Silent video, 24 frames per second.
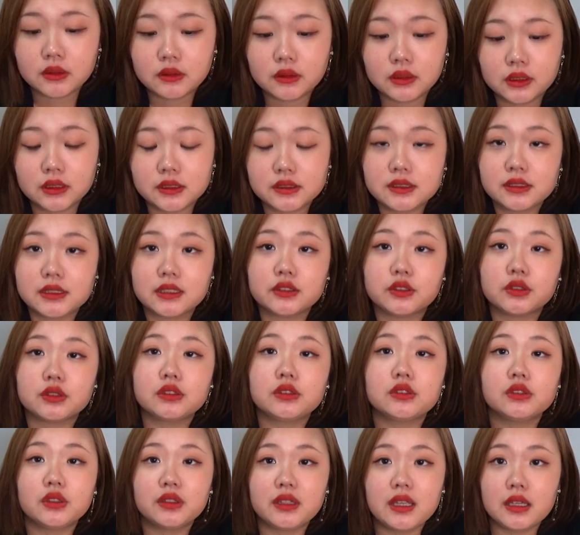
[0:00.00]
私が
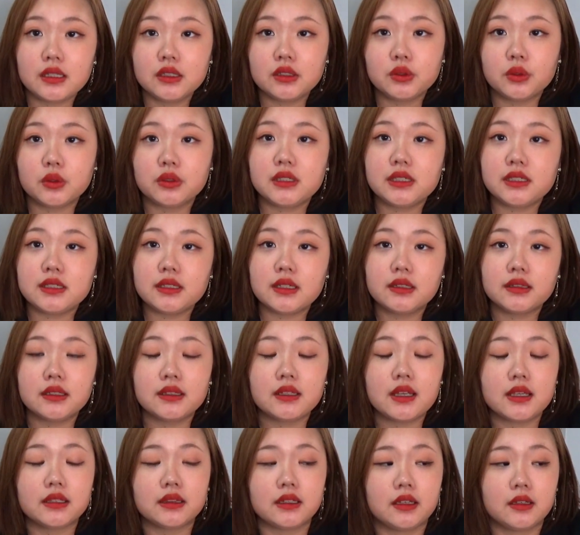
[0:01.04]
ずっとね人に言えて
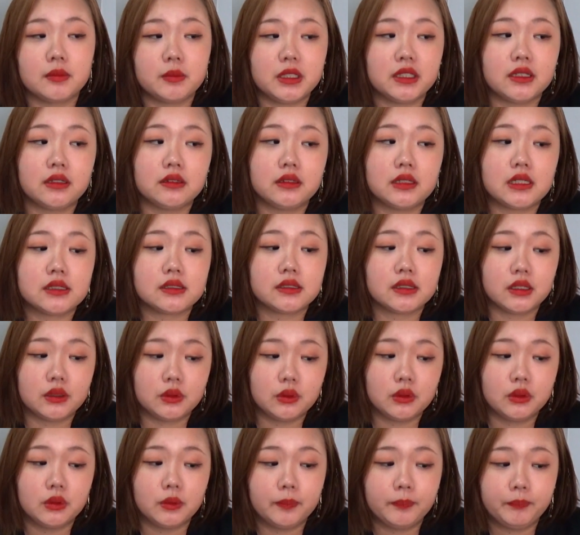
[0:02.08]
ない悩みなんですけ
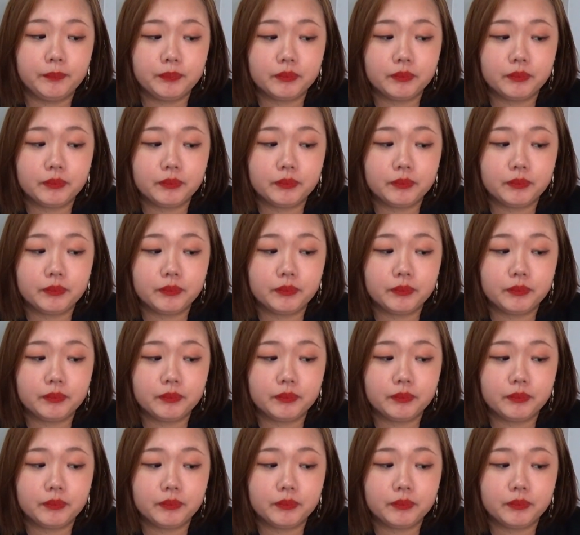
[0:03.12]
ど